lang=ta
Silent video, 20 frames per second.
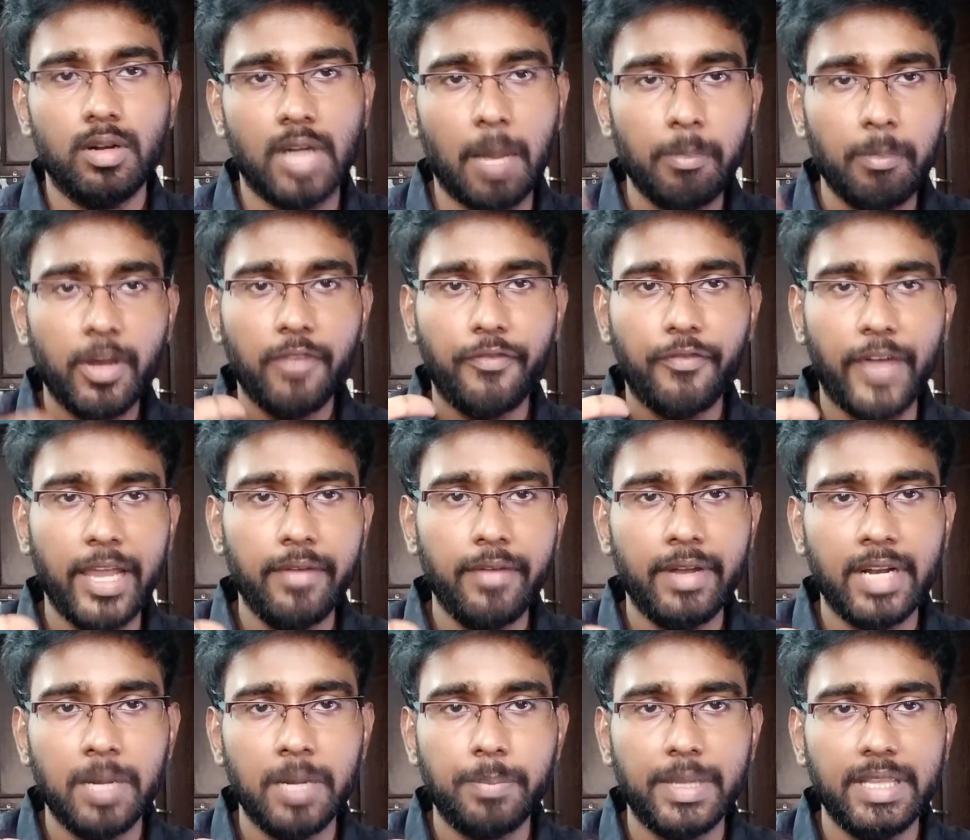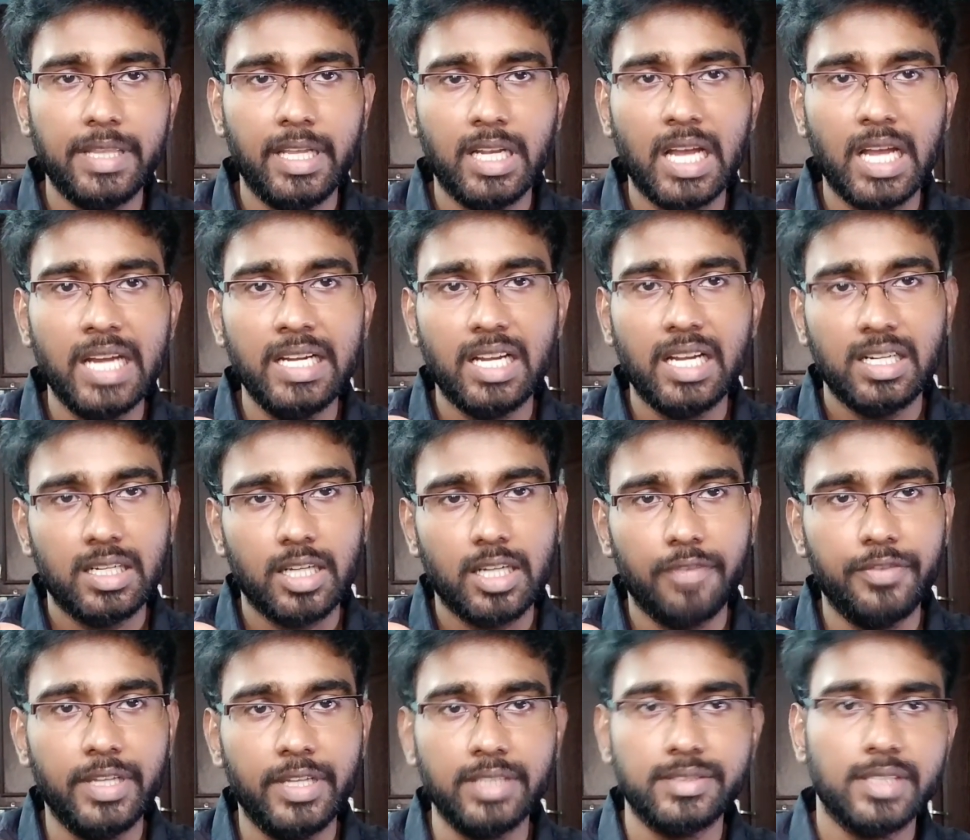நம்பர் ஃபைவ் என்னென்னு பார்த்தீங்கன்னா இன்டர்நெட்
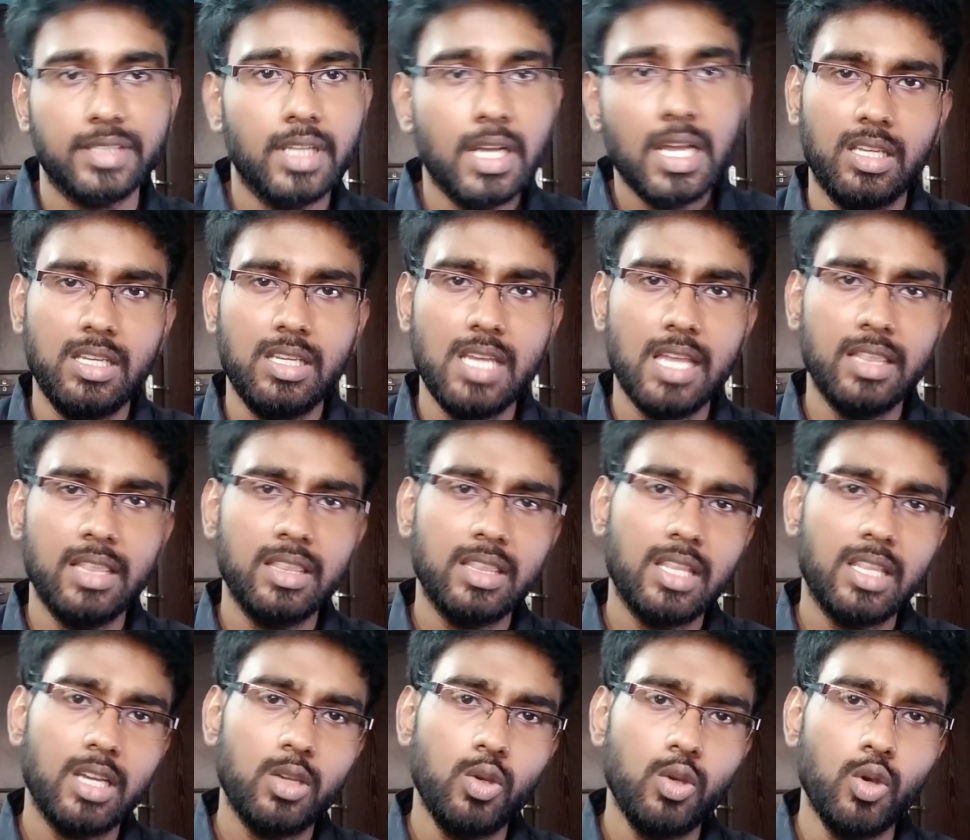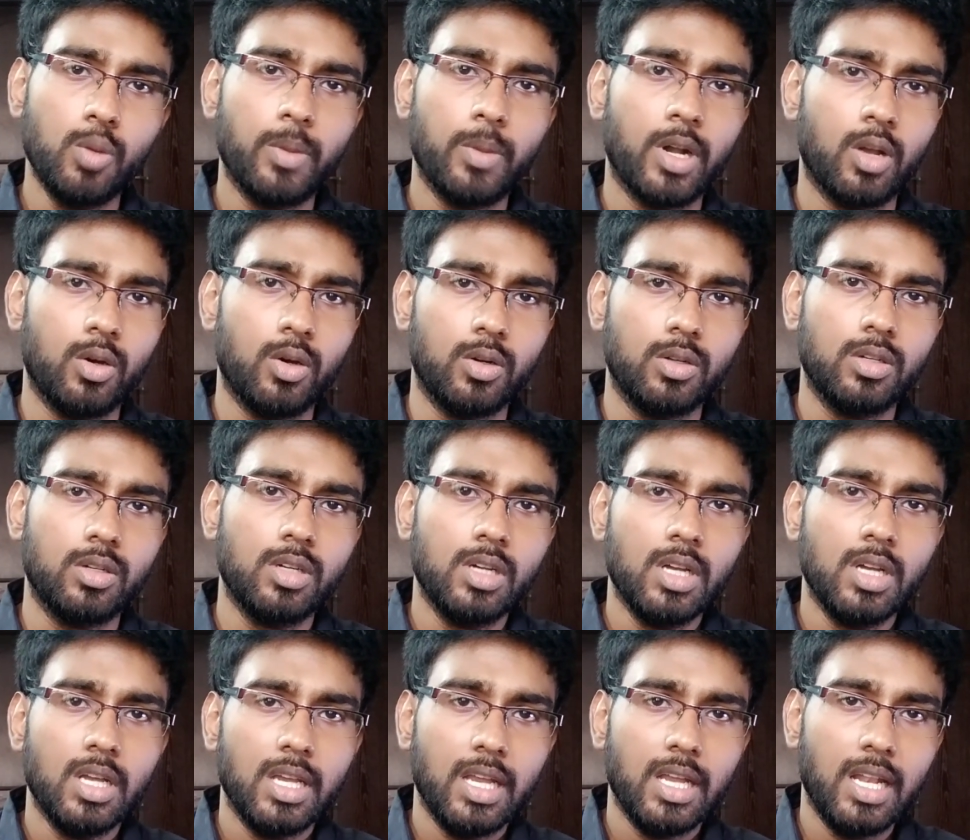ஆஃப் திங்ஸ் எந்த ஹியூமனோ
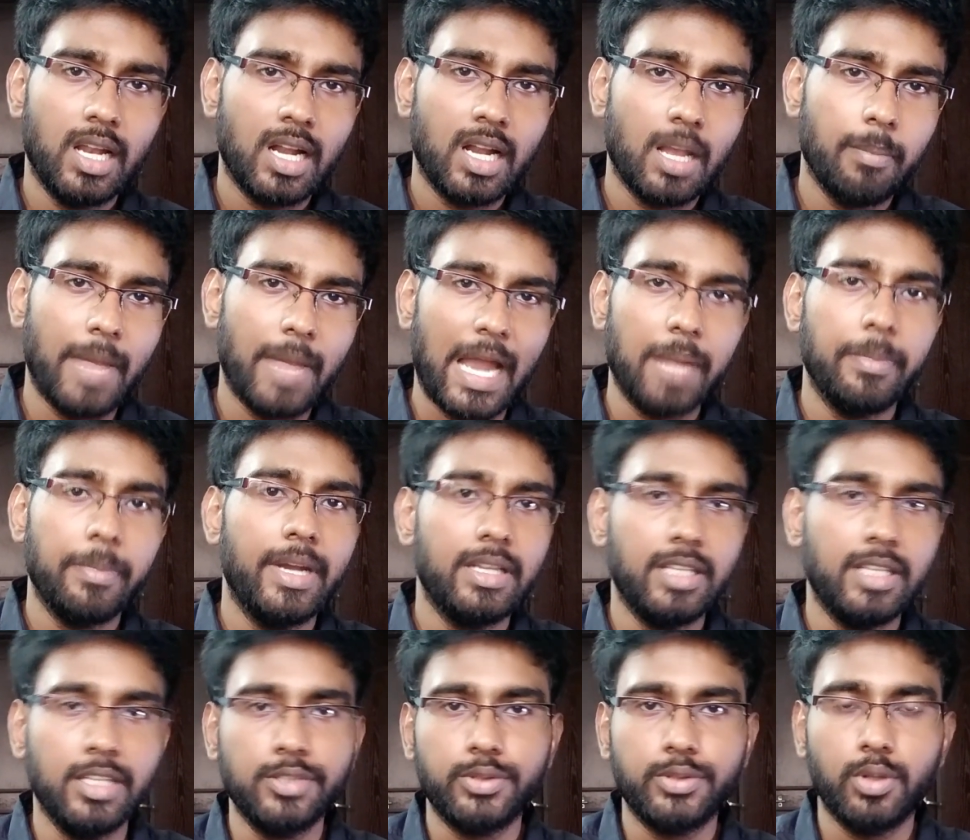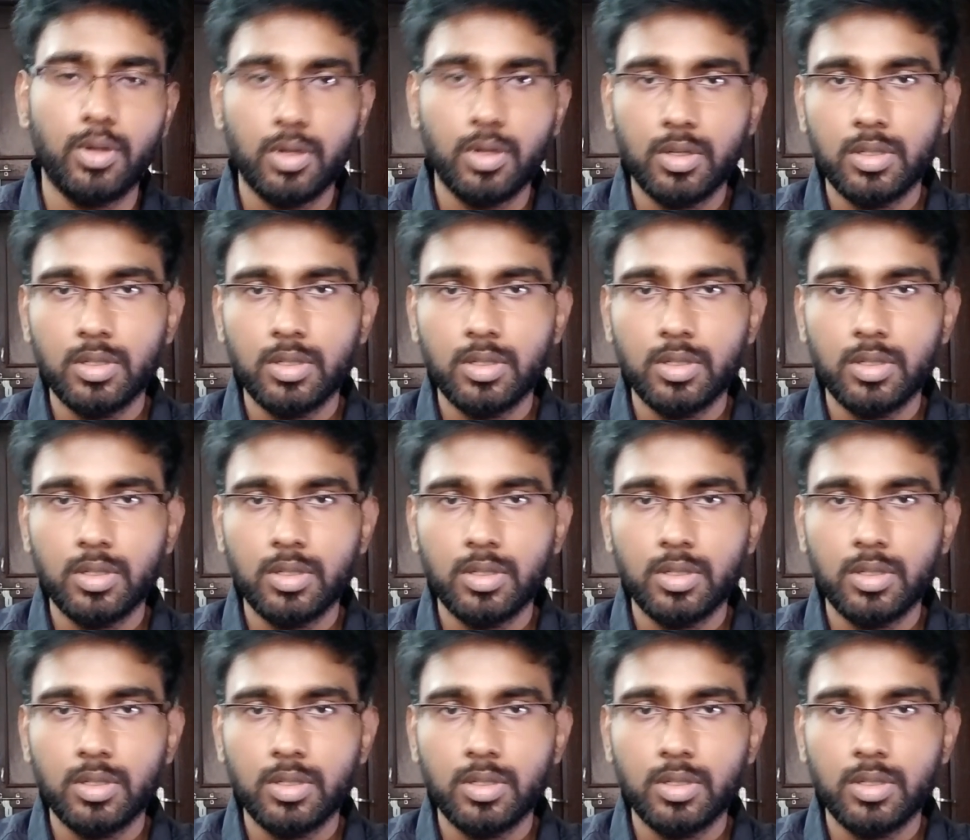இல்லைன்னா மேன்மேட் திங்ஸோ